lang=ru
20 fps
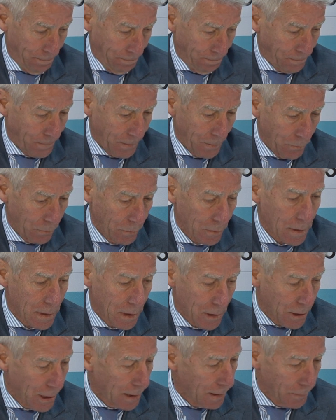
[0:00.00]
немного
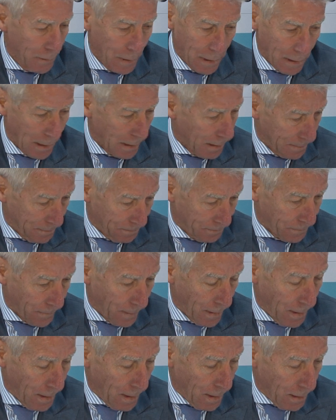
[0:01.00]
зажаты были как,
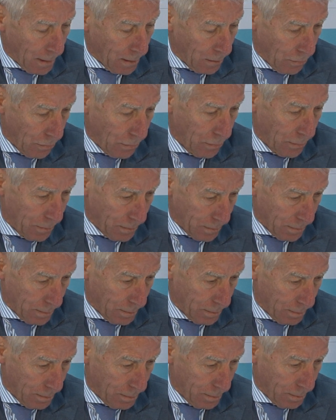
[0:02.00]
но
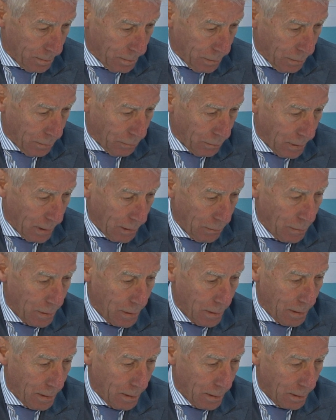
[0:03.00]
э,
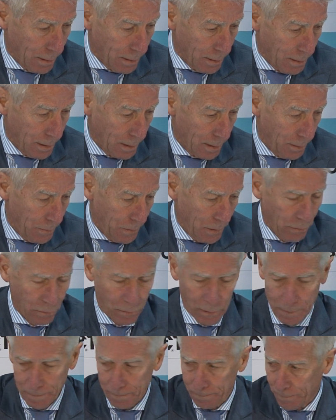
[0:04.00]
удалось где-то
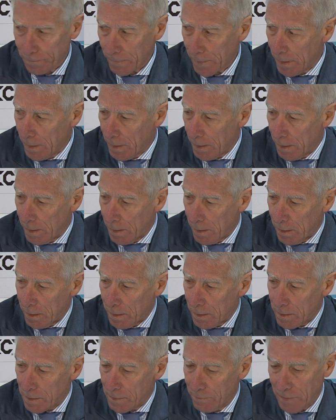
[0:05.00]
минуты
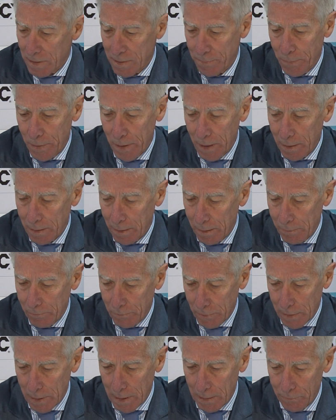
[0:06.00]
25
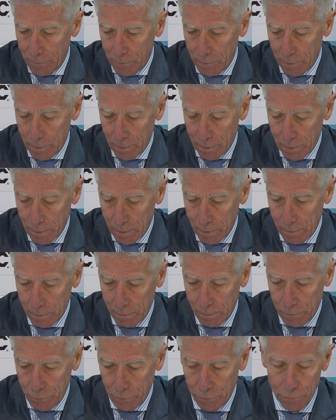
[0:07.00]
вот так вот,
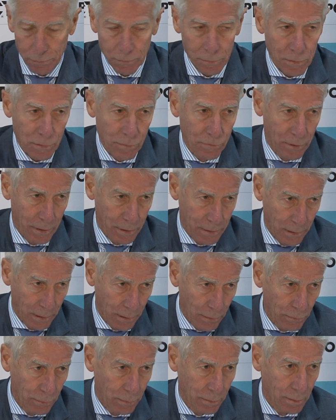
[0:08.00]
чуть-чуть ускорить
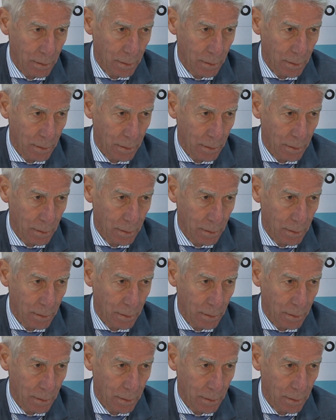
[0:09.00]
игру.